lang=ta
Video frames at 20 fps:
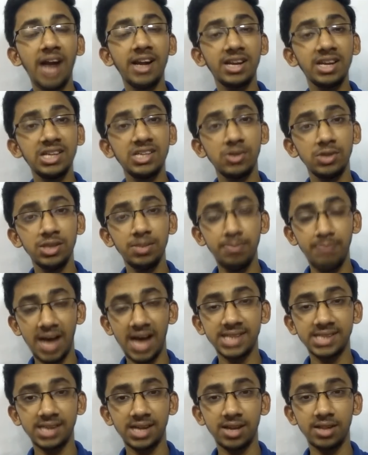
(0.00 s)
பேட்டரிஸ் வந்து
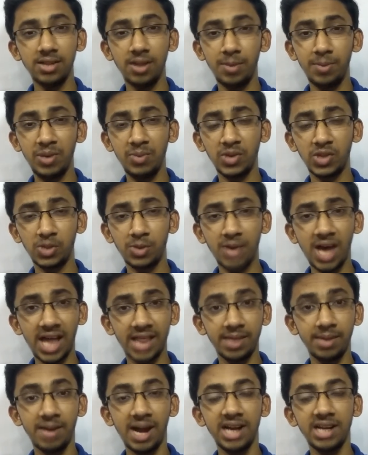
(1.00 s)
பிளாஸ்ட் ஆகுது அப்படின்னு பார்த்தோம்னா
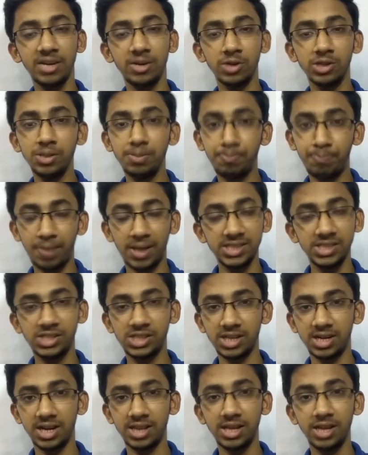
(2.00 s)
அந்த பேட்டரி வந்து
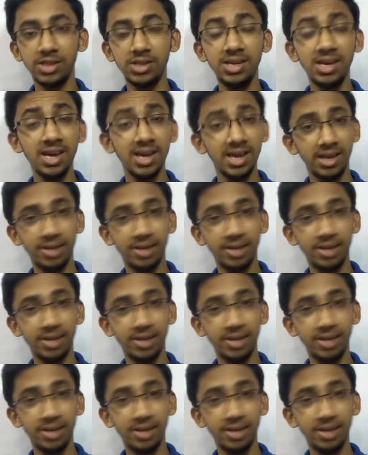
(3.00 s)
பஞ்சர் அதாவது